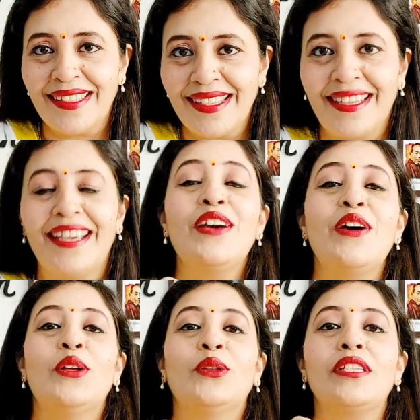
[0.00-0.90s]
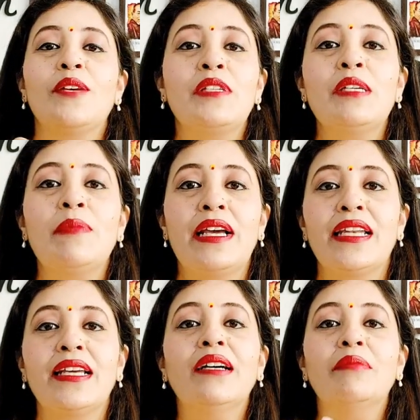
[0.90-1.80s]
ठीक है तो सबसे
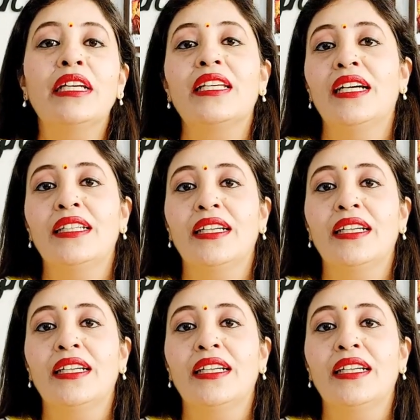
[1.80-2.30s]
पहले हमने क्या